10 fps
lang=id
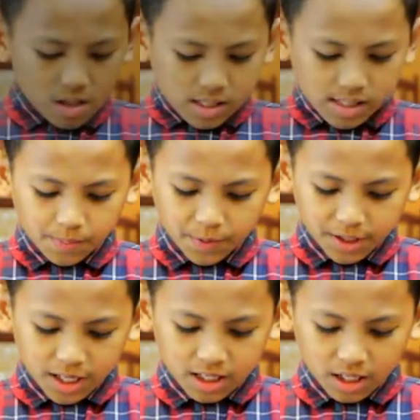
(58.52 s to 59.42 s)
Seperti
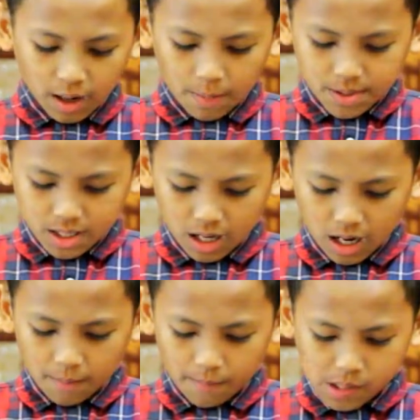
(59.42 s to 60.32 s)
yang terdapat di
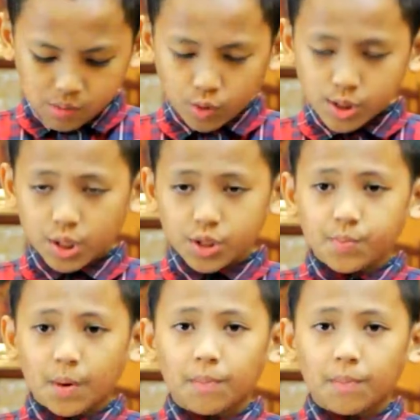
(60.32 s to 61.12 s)
dalam Mazmur 143